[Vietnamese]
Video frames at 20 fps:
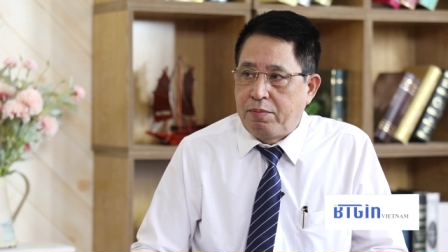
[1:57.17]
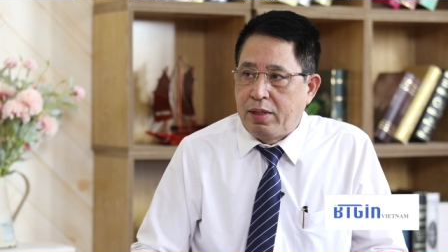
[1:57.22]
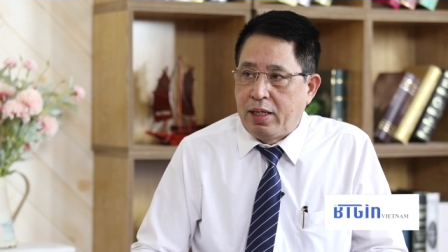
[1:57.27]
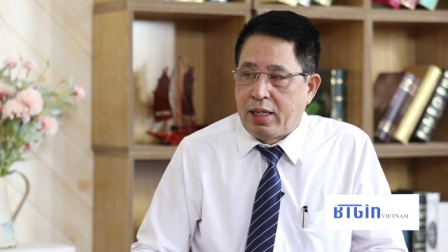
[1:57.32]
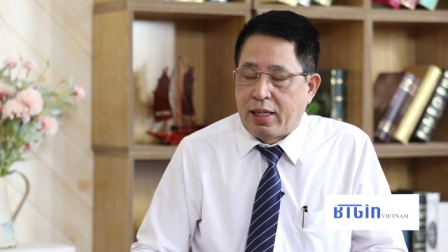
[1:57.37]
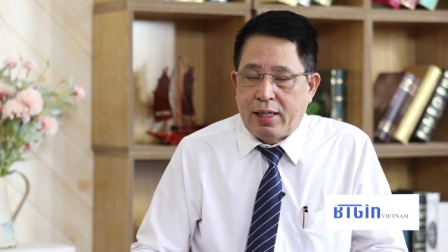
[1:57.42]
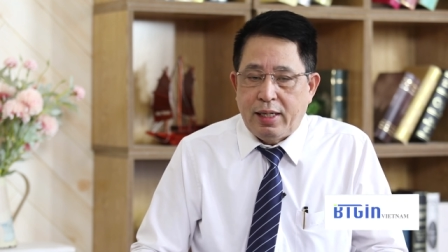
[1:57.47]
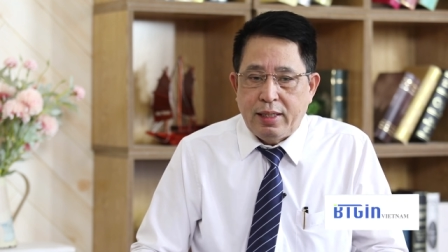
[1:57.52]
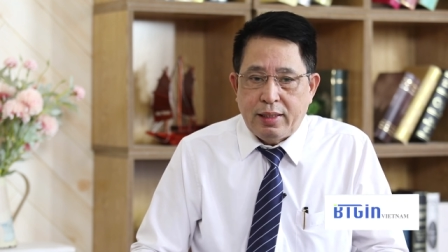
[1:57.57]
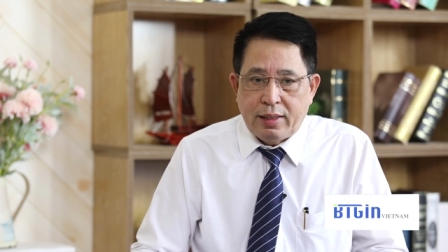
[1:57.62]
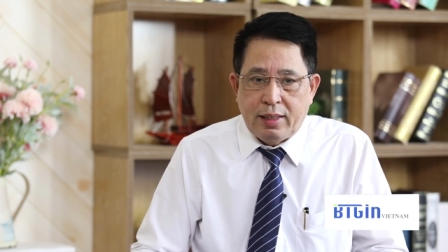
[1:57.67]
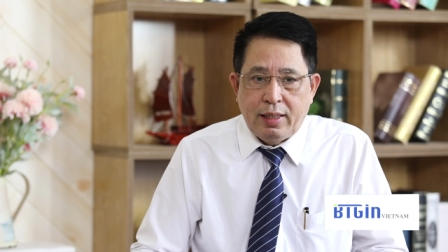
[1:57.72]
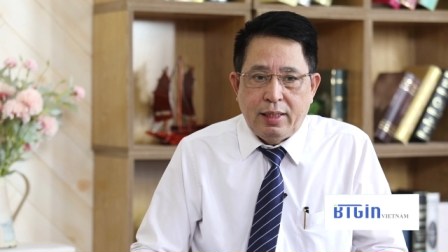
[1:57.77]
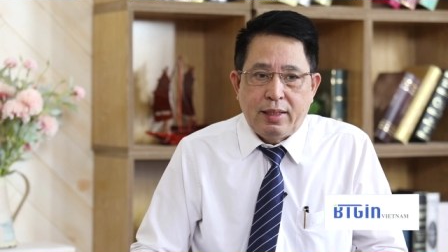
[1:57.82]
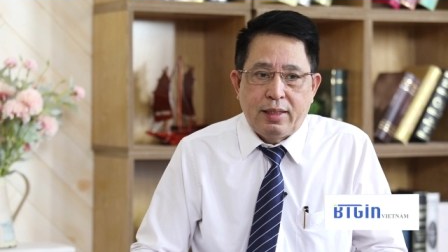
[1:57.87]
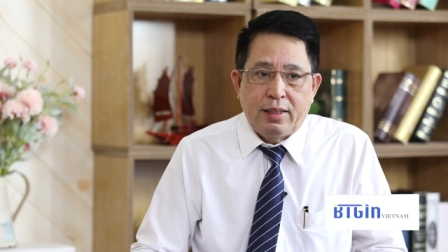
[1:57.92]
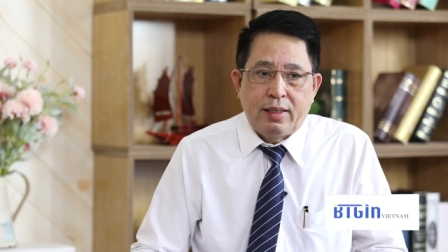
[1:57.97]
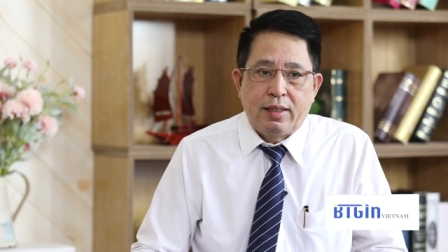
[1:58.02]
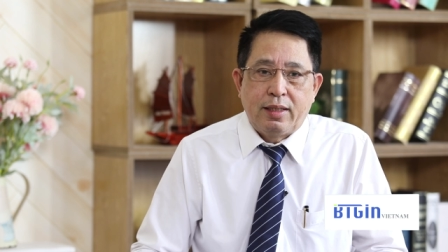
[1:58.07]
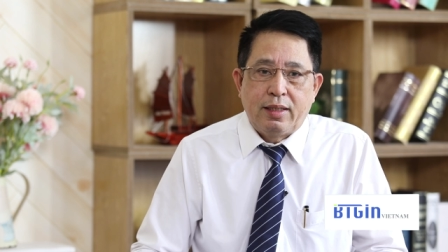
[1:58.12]
để kích
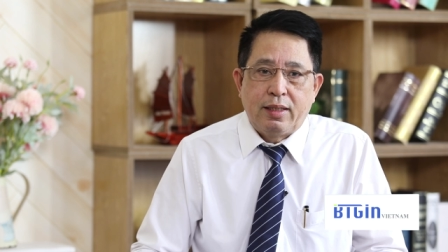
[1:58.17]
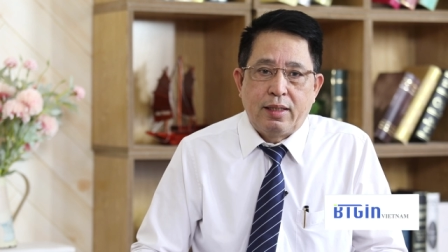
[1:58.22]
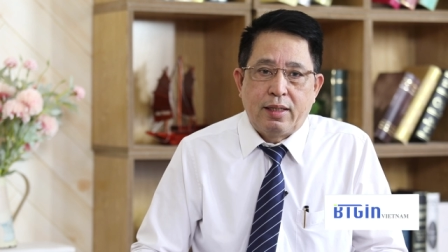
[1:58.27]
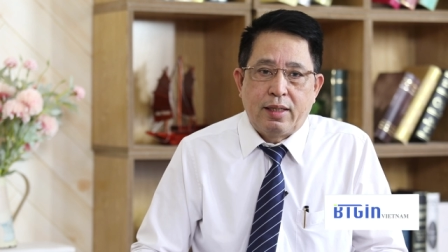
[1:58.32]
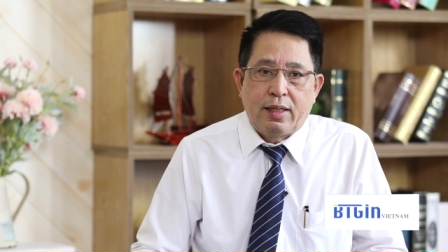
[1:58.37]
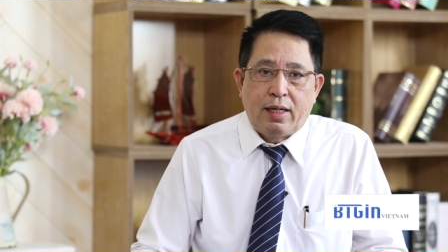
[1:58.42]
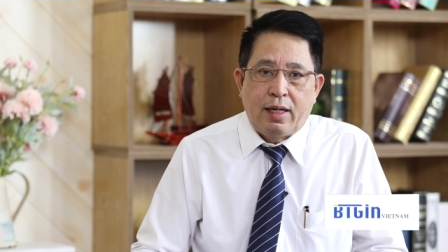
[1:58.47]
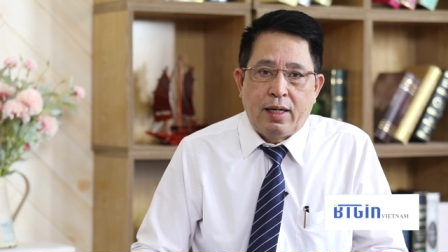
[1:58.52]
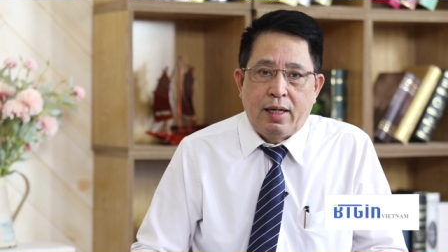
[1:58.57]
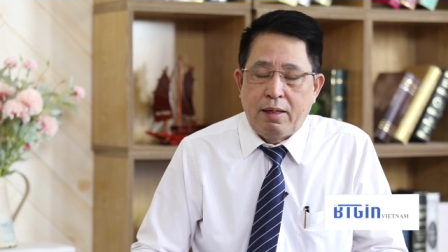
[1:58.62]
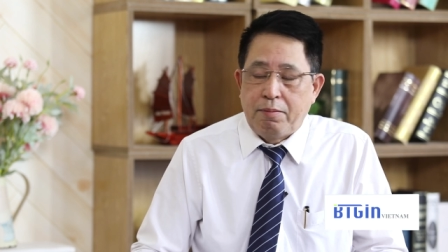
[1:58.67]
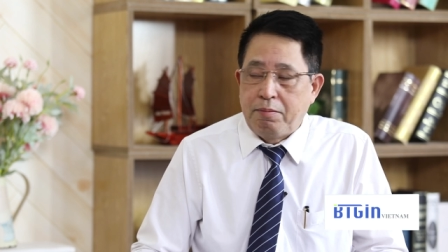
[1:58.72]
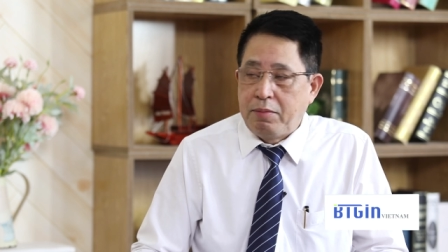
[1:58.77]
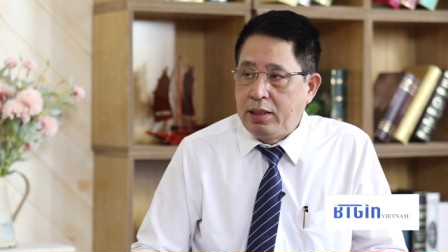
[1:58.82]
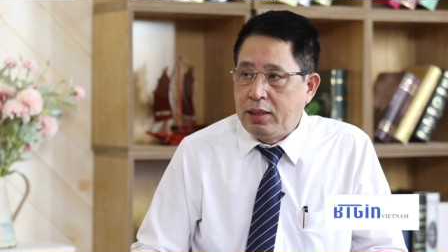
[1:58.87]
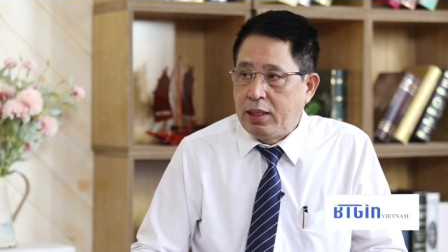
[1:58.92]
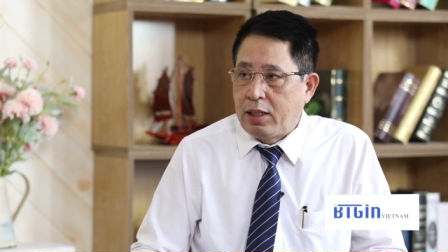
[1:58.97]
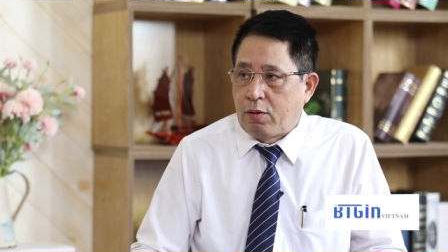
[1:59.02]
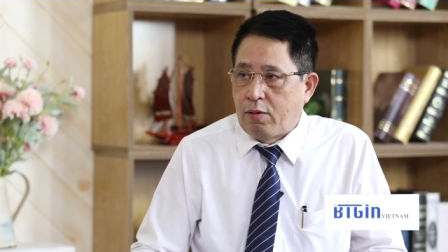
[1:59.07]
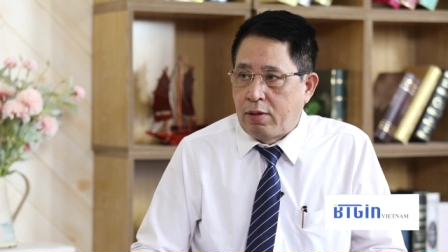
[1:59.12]
thích cái hệ
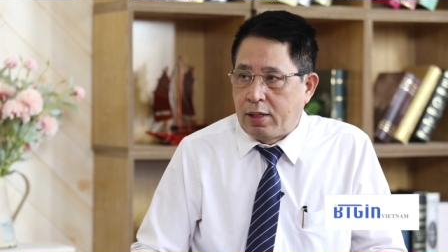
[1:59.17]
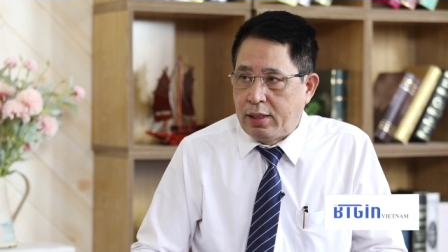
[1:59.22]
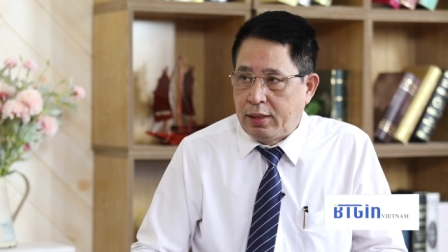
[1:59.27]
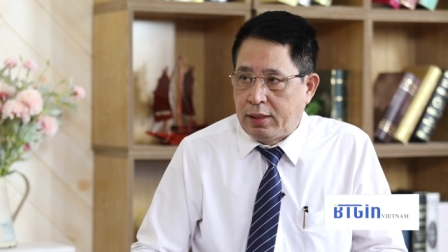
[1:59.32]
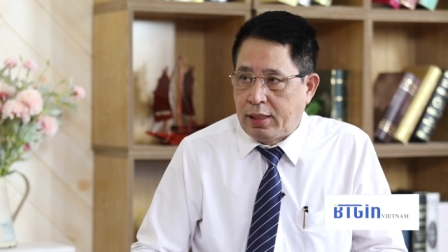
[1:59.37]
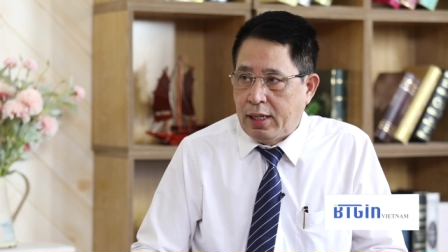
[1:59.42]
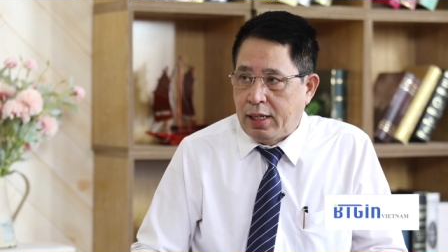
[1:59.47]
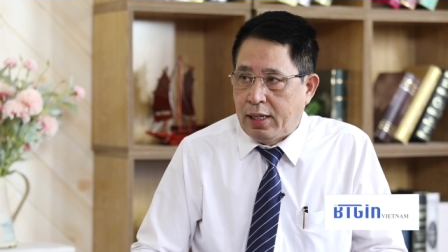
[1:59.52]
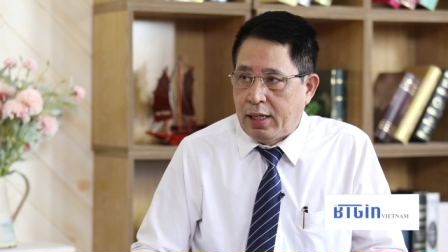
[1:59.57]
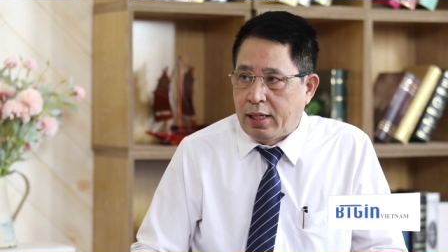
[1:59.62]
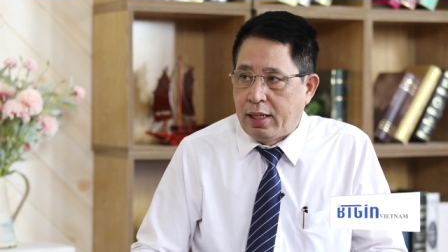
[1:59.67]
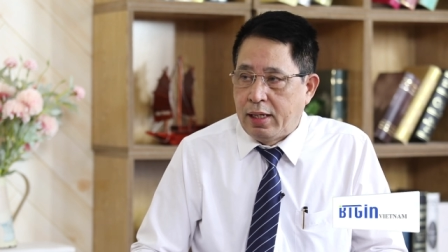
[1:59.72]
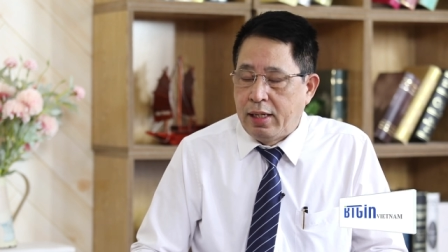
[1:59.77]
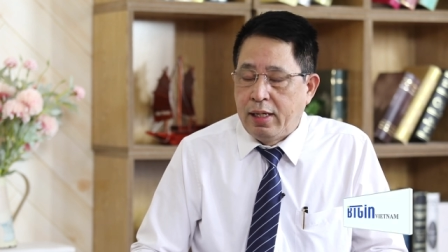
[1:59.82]
miễn dịch của cơ thể,